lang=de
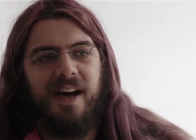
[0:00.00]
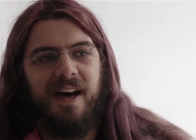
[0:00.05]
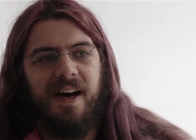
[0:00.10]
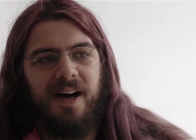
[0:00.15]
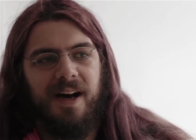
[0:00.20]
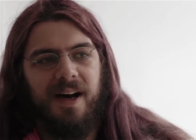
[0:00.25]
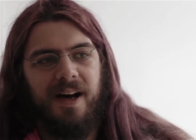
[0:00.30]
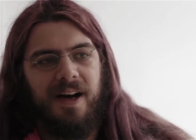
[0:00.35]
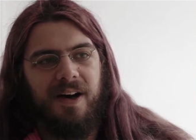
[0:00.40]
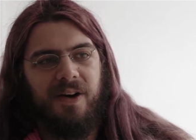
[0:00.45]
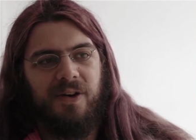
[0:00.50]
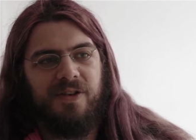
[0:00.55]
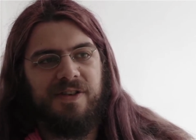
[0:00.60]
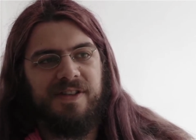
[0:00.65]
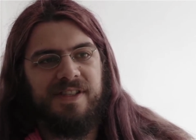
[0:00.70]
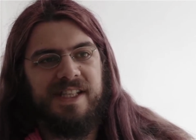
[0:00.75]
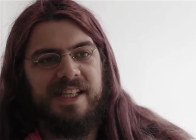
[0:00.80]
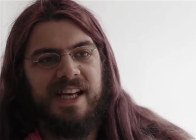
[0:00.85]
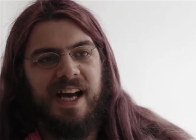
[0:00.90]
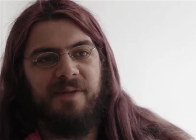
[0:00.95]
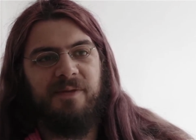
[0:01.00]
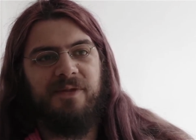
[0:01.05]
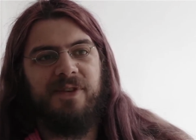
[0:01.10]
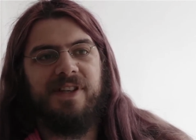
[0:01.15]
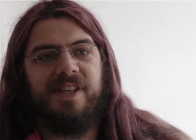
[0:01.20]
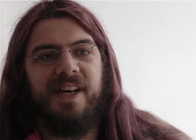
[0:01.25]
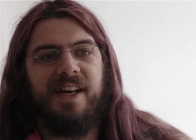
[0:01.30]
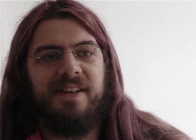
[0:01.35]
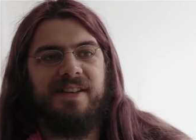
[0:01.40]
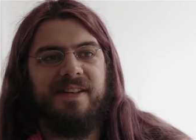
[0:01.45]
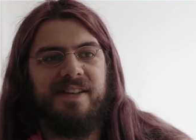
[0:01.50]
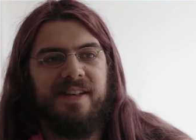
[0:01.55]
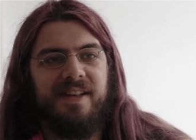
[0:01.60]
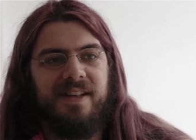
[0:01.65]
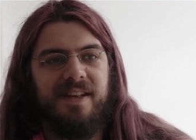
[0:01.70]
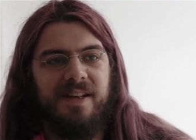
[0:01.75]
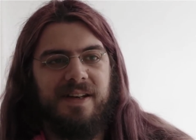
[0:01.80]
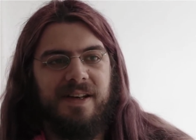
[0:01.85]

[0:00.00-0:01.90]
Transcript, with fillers: Äh, und die haben wir dann äh,